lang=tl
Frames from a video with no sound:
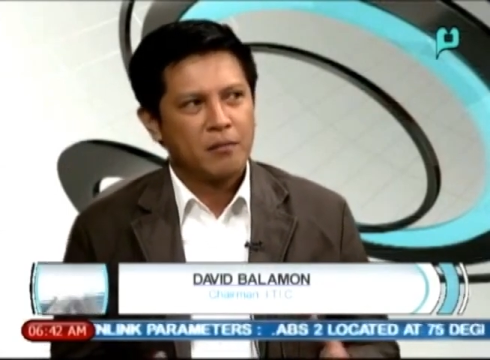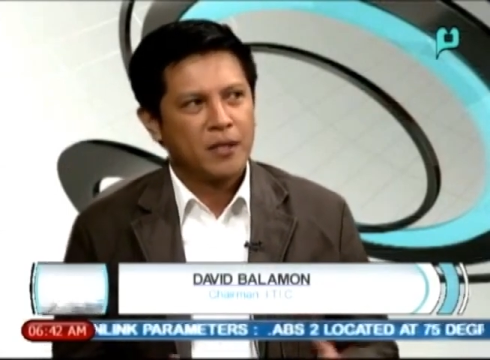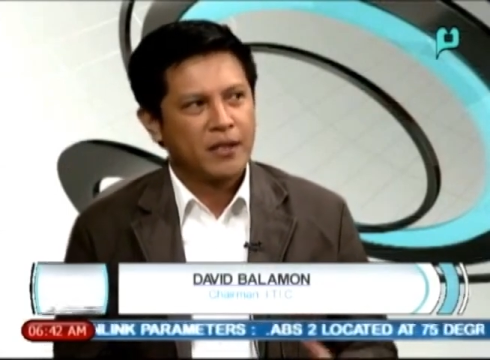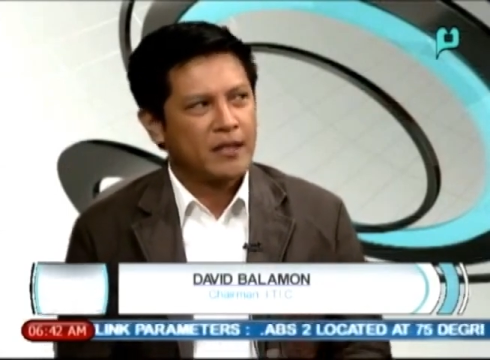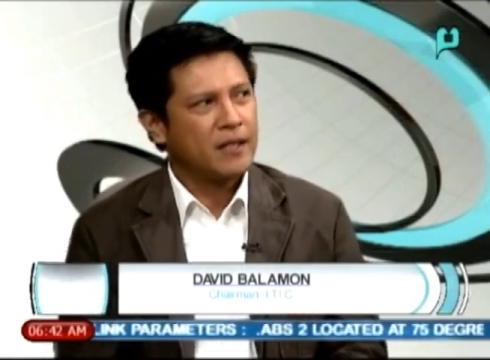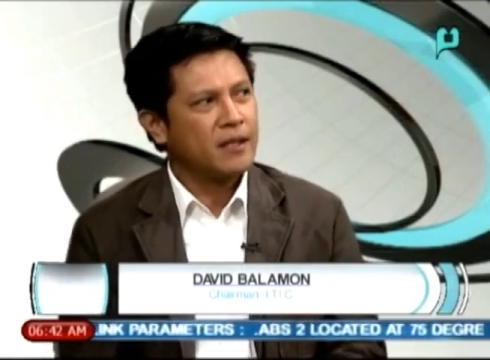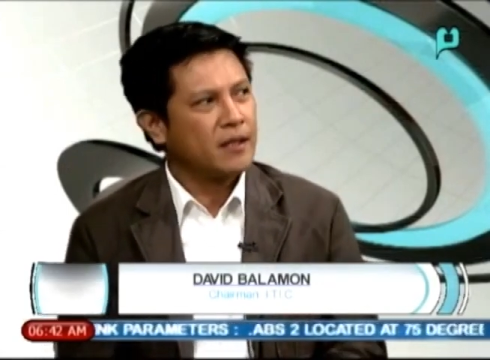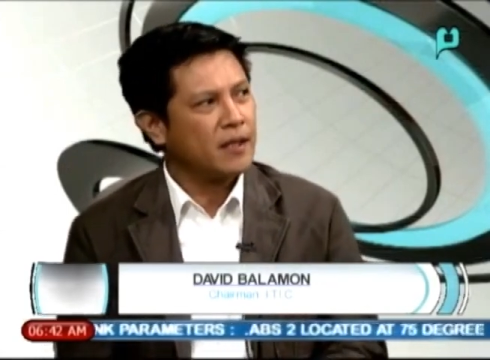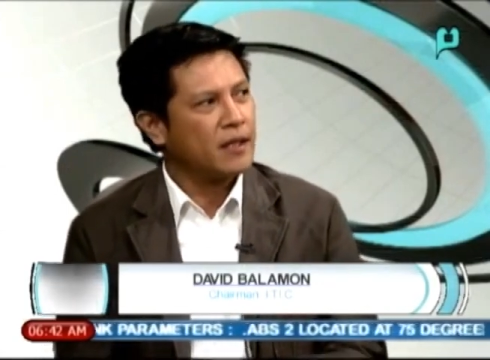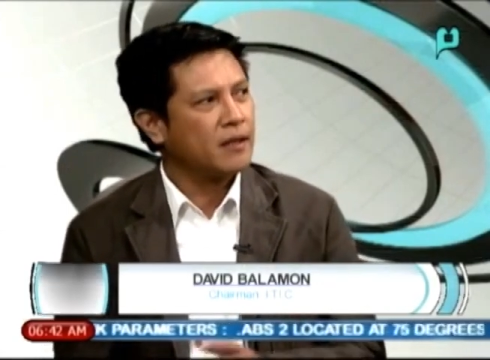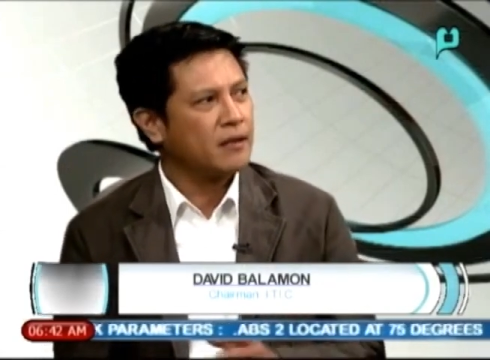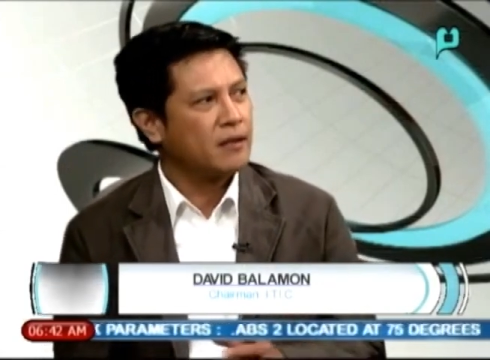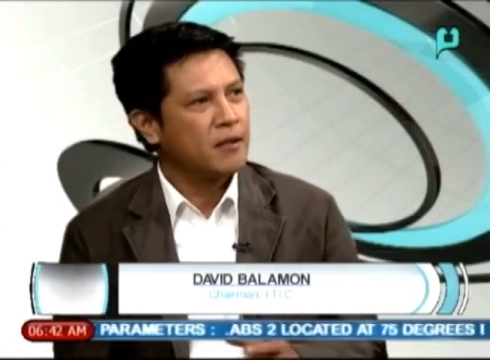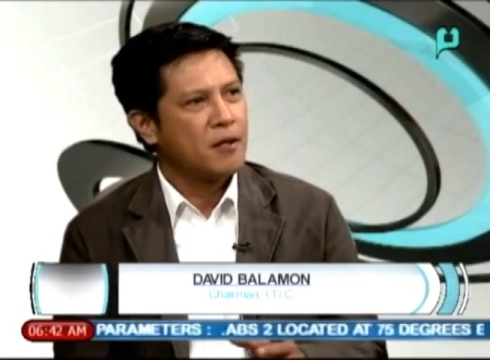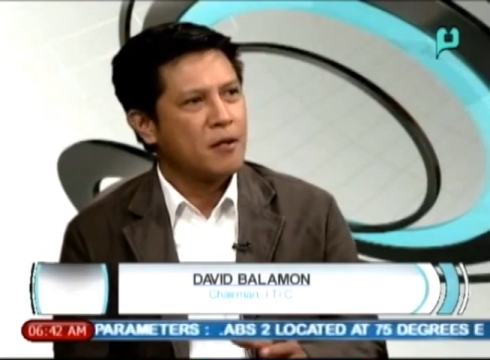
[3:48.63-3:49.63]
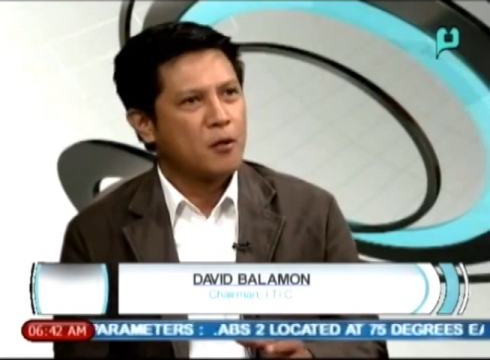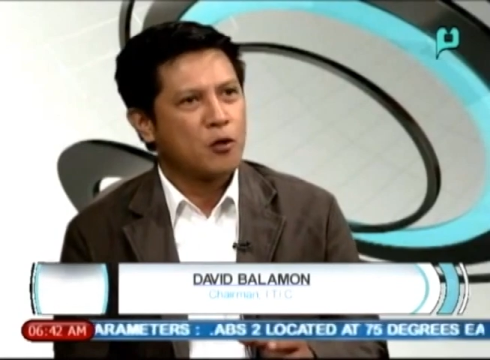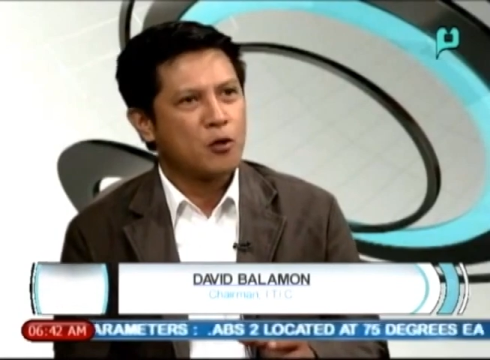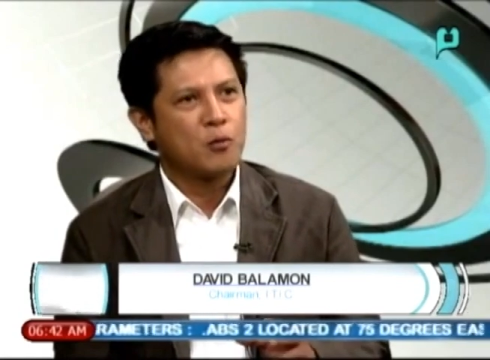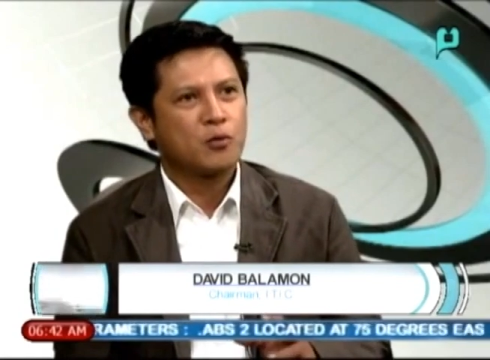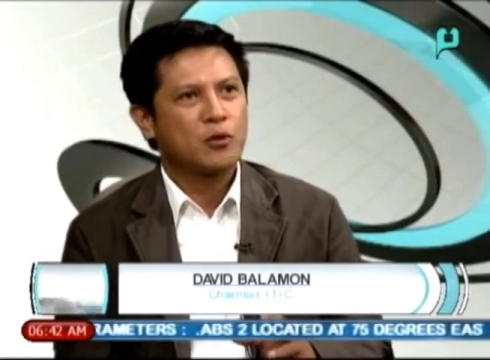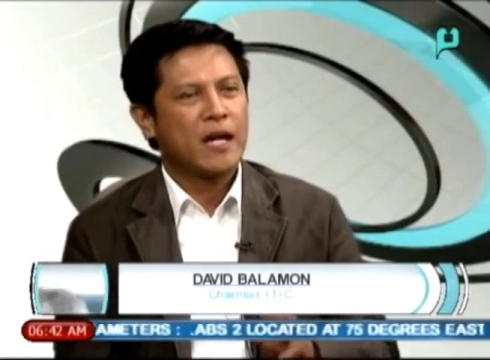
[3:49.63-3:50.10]
But then again,
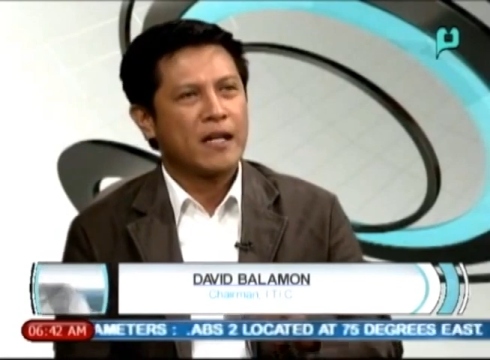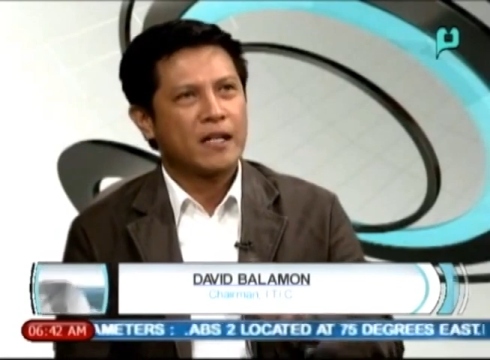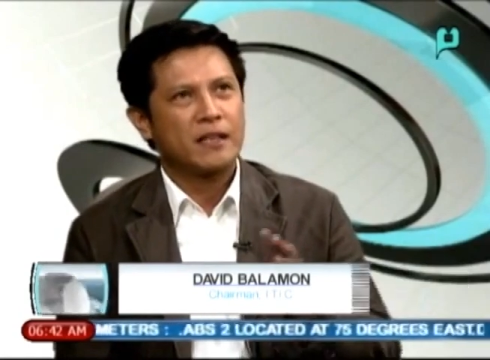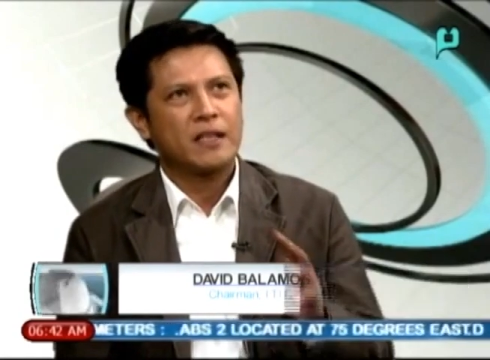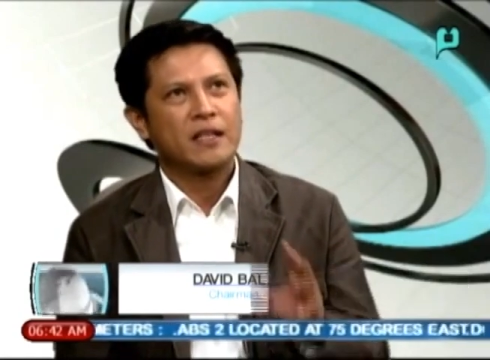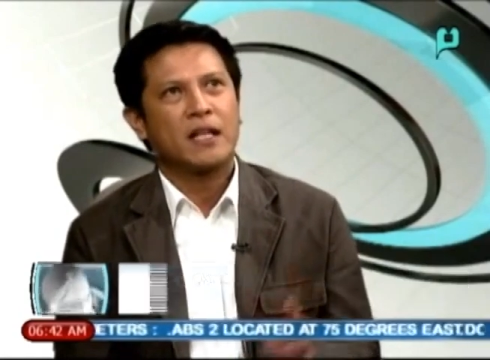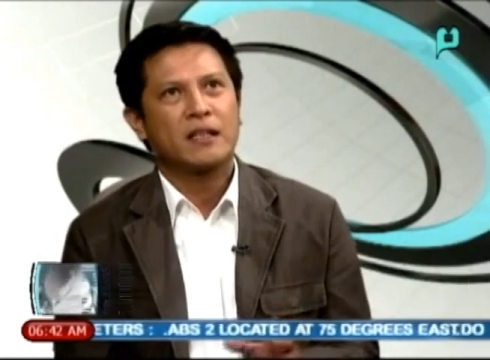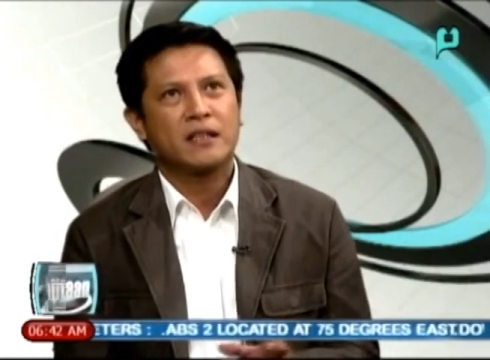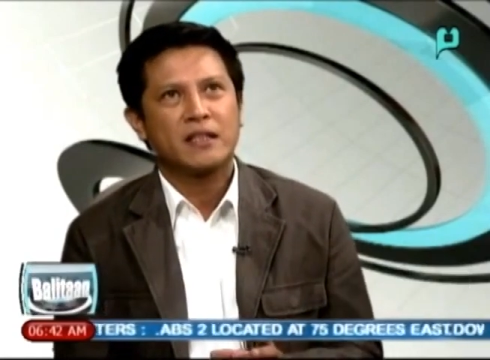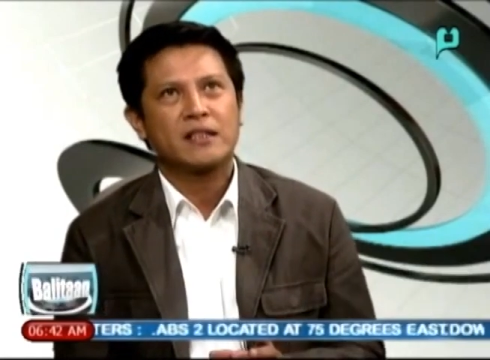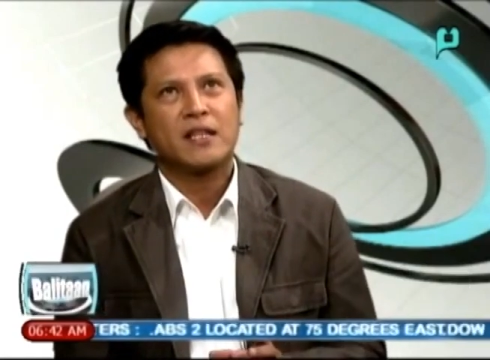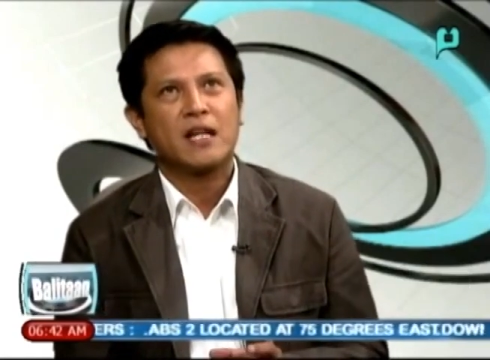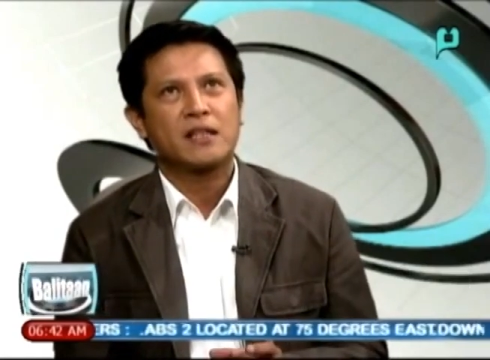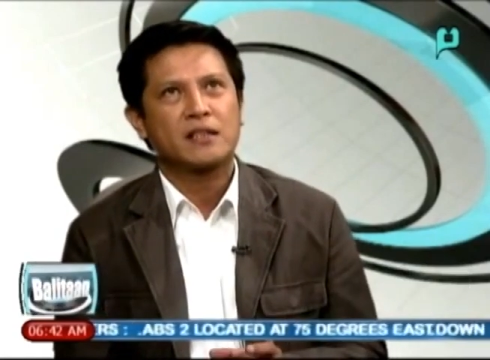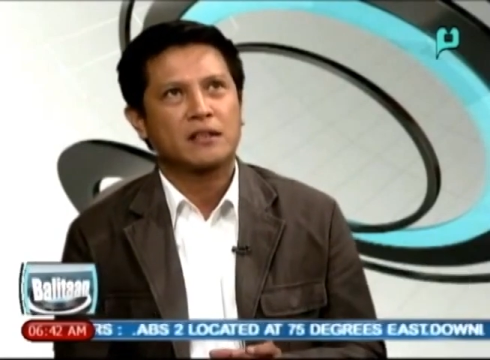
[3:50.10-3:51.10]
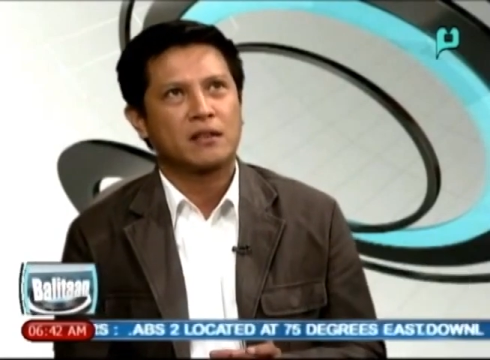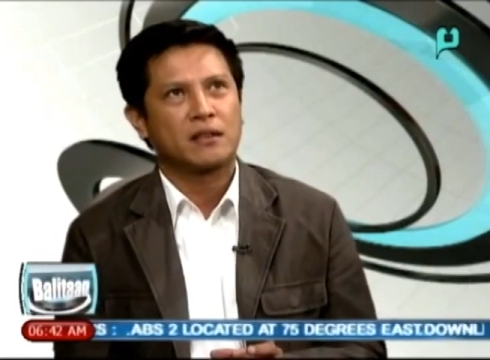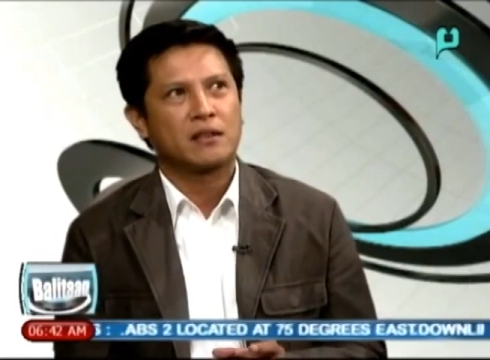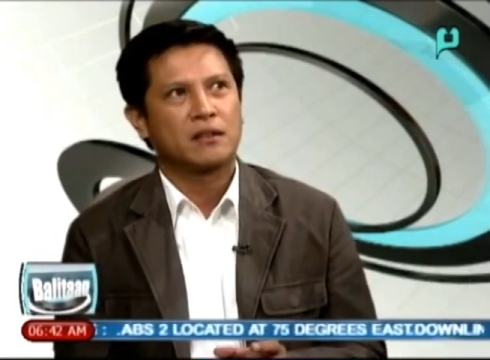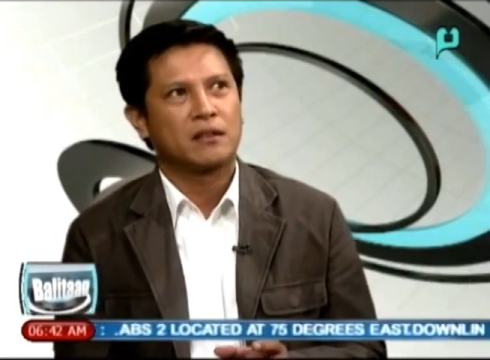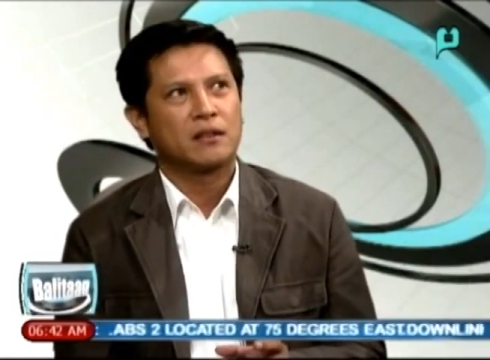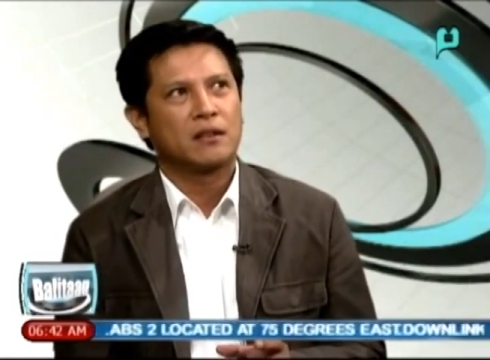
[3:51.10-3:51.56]
kung darating ang
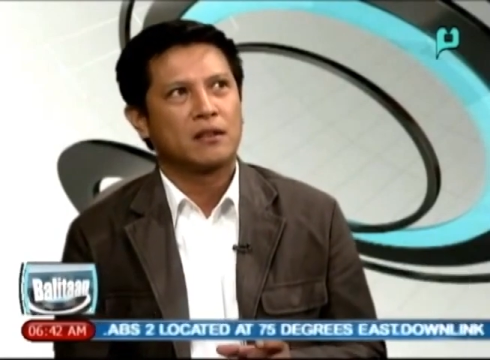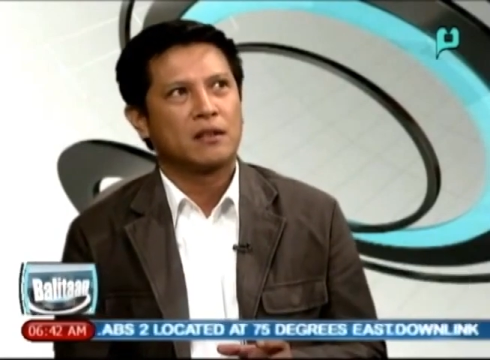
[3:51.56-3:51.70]
disaster,